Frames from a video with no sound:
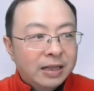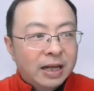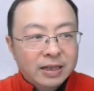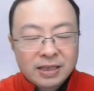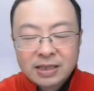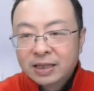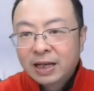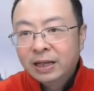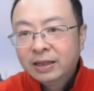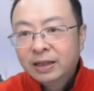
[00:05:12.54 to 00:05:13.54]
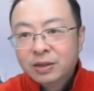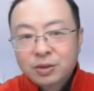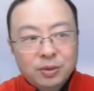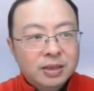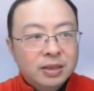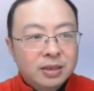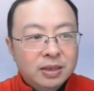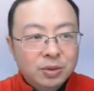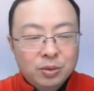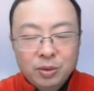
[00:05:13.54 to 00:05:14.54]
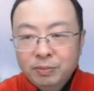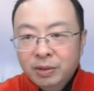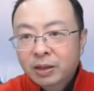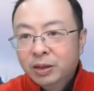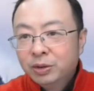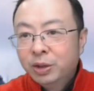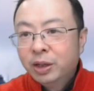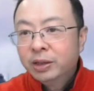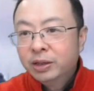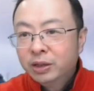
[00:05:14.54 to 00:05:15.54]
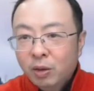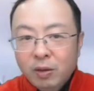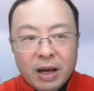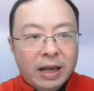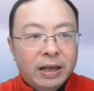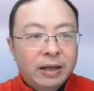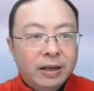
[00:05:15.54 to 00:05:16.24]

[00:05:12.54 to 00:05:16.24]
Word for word: 代、第四代，他的孙子、曾孙们却都还